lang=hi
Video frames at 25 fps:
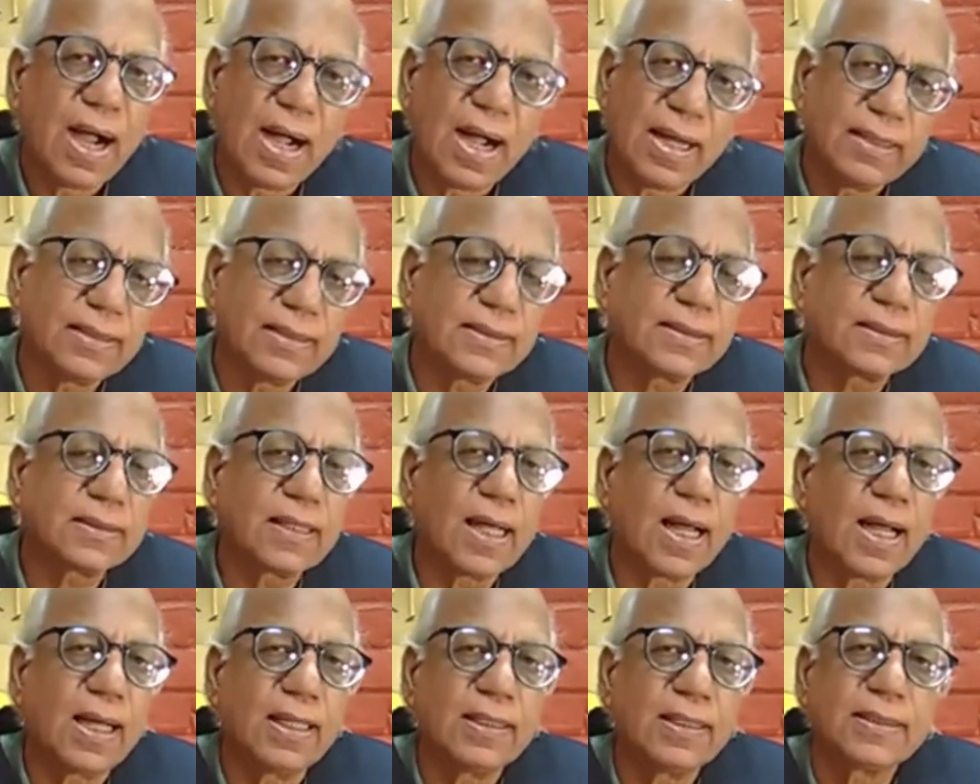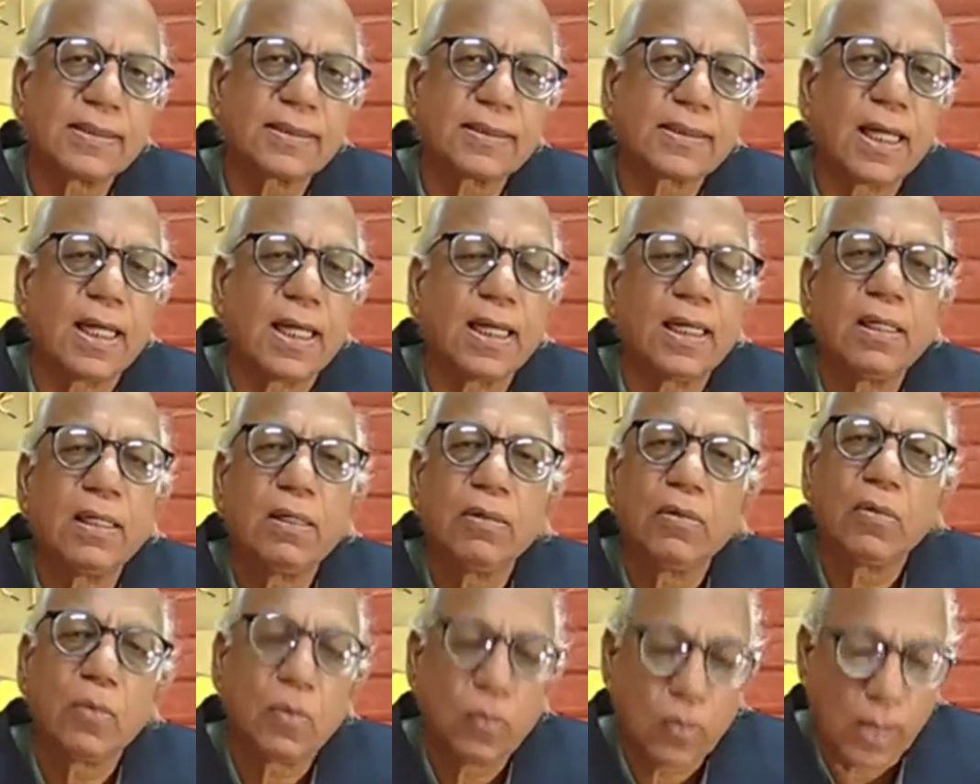आहिस्ता आहिस्ता
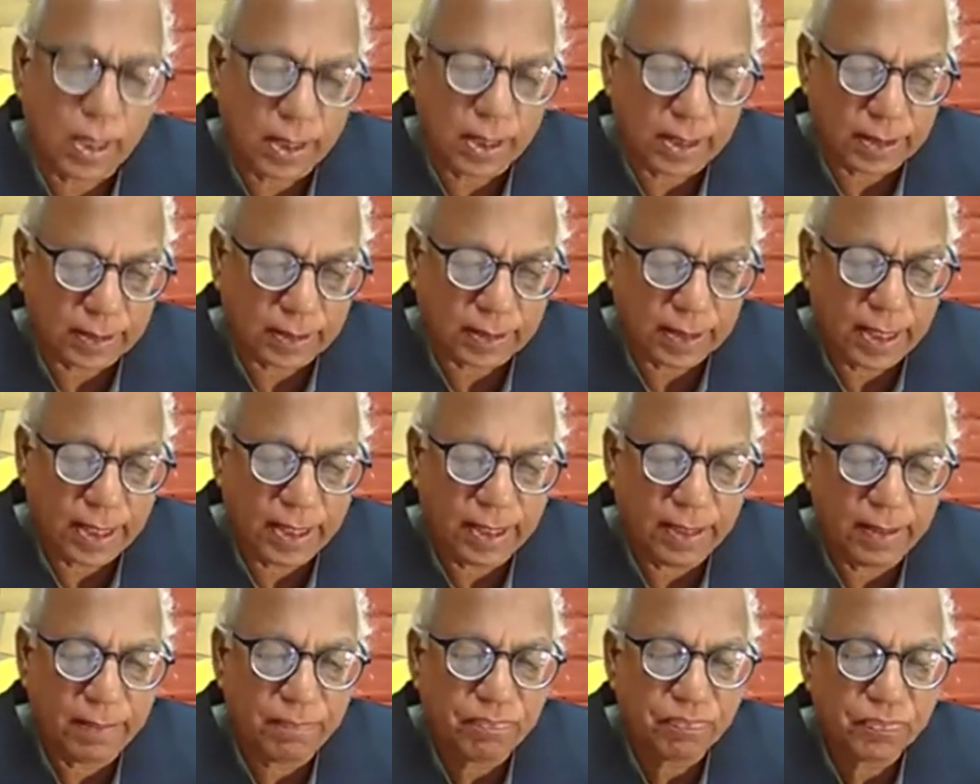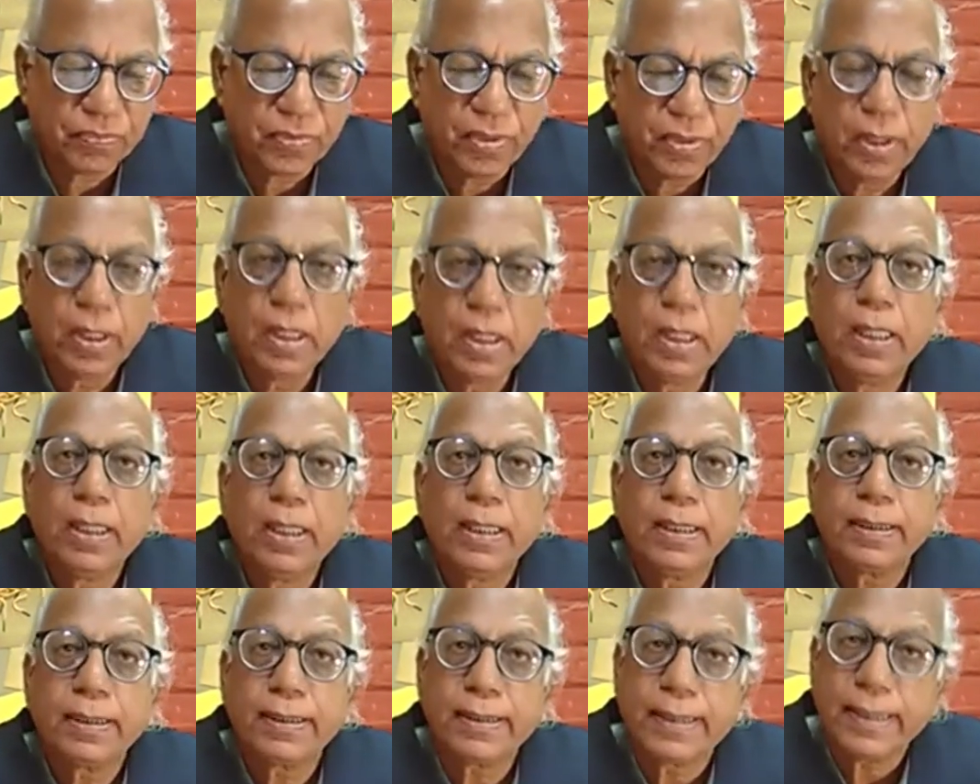हुआ करता
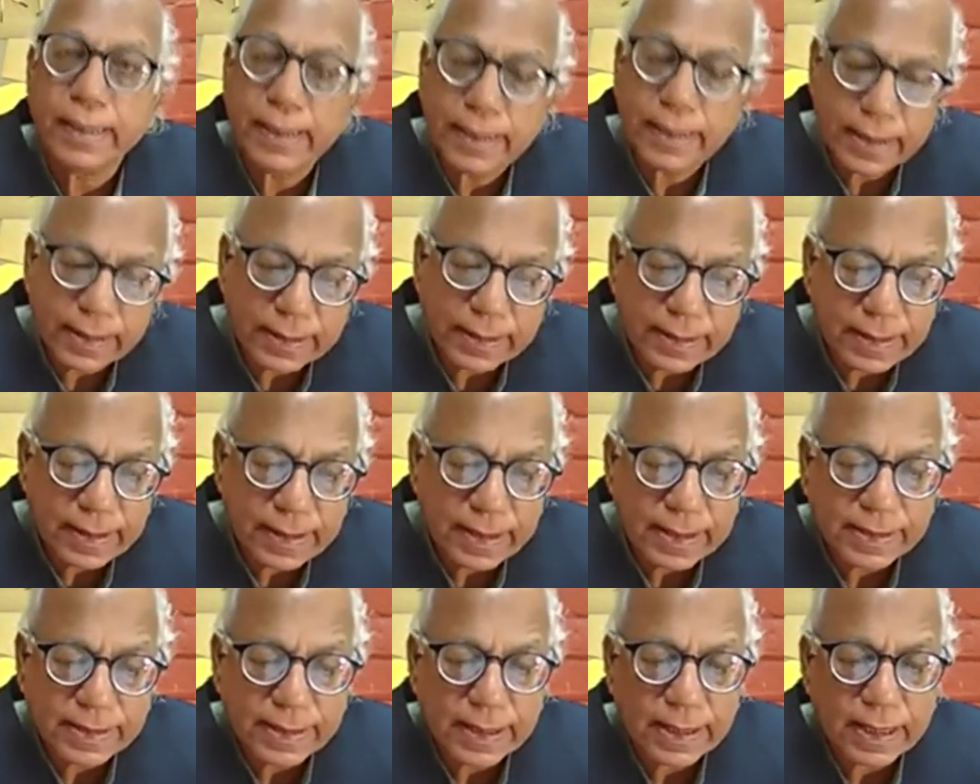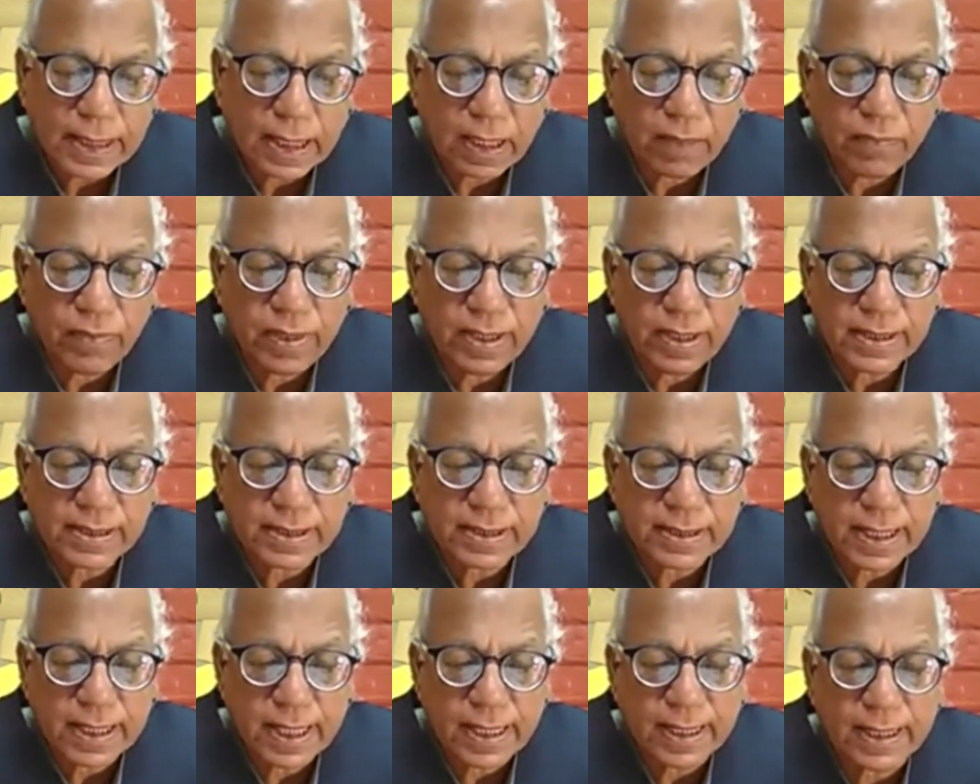है धीरे धीरे से कवि
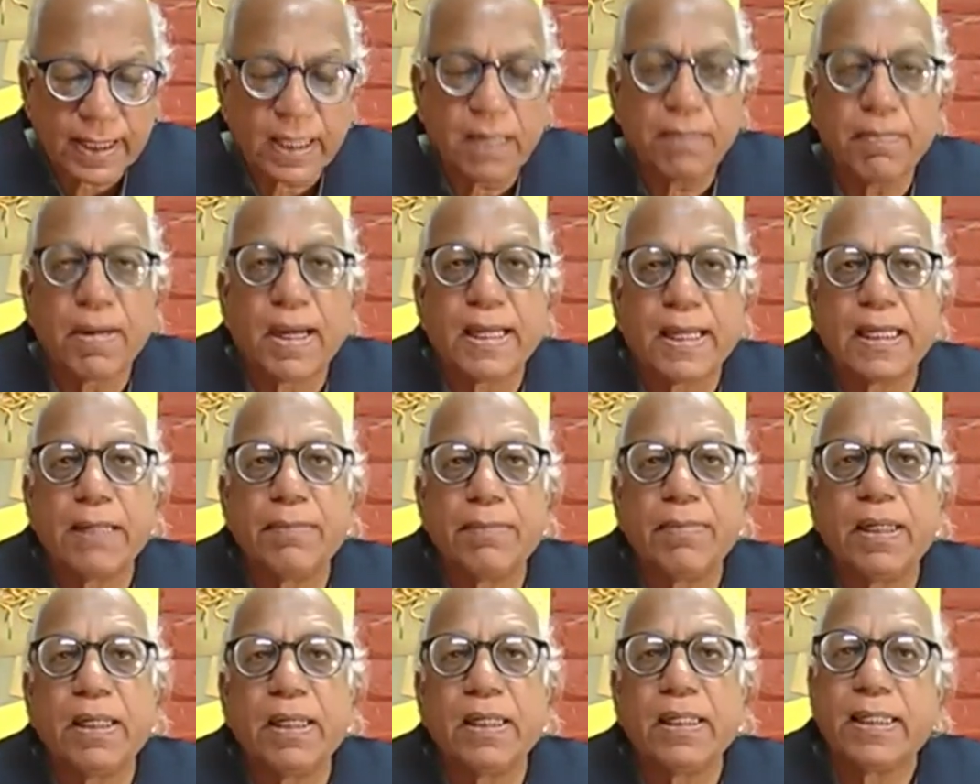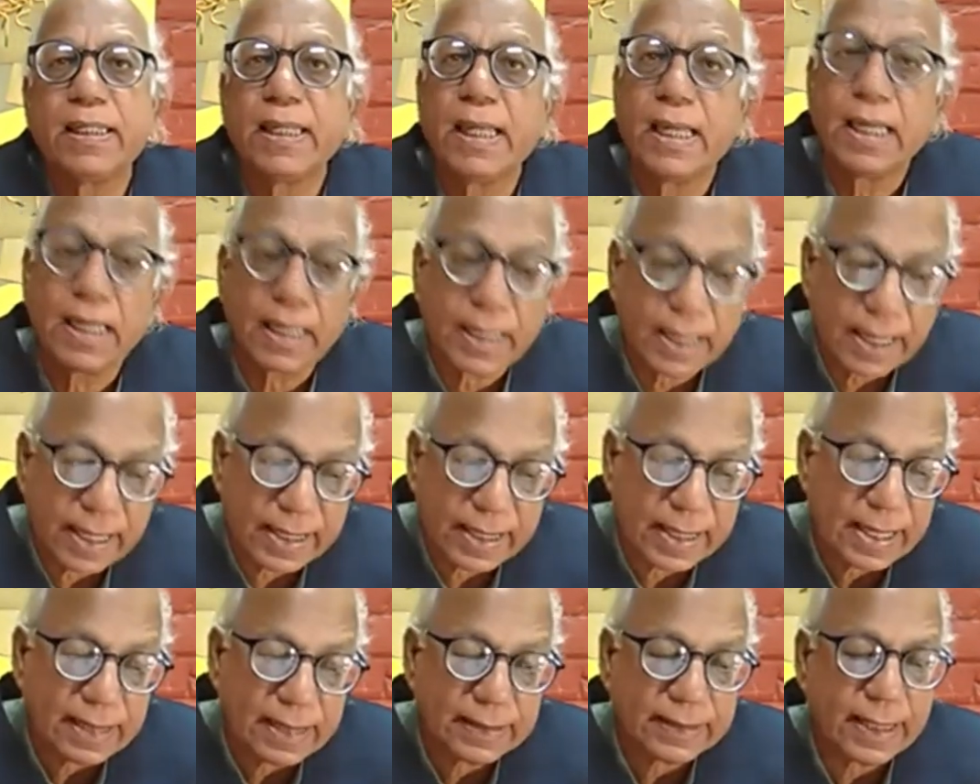इस शहर के बारे में यह
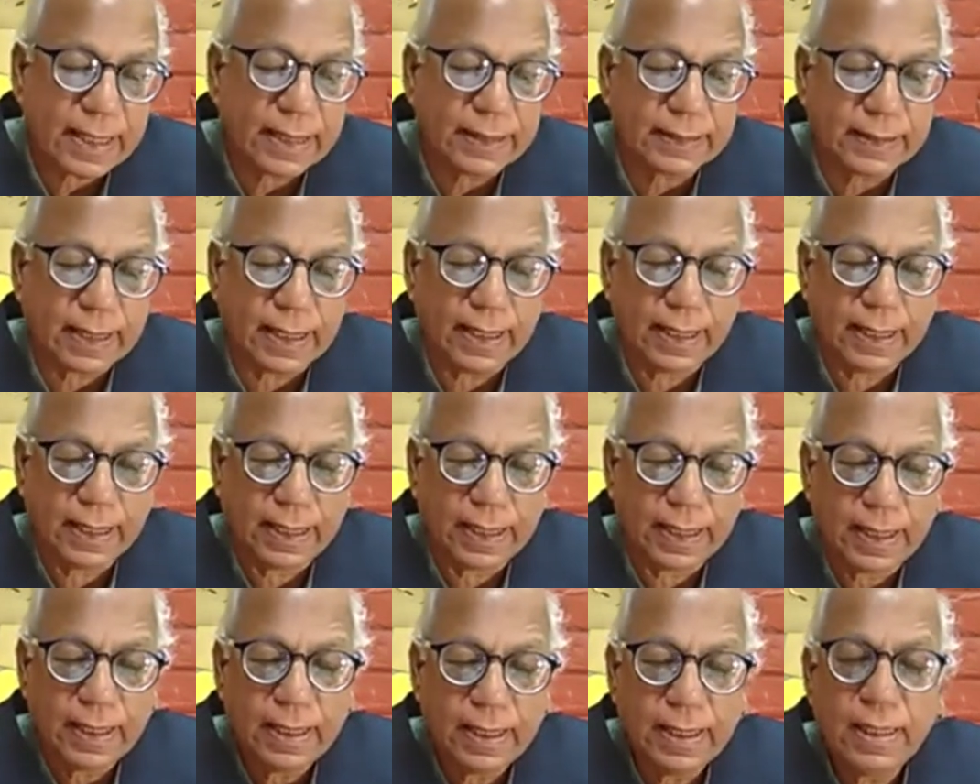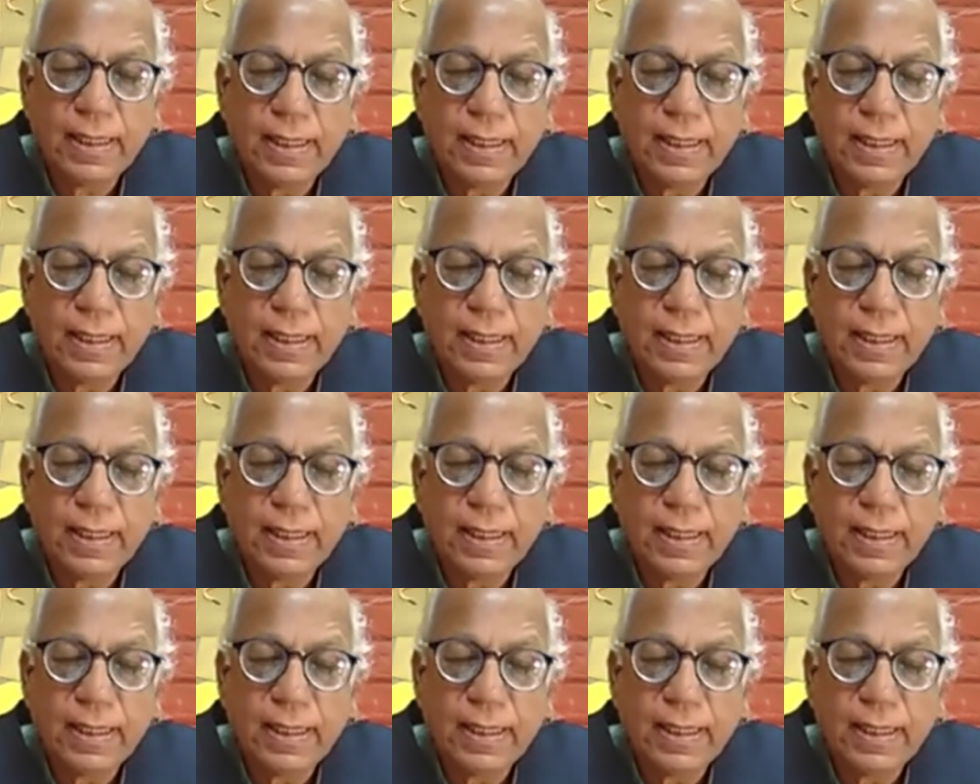कहना चाहता है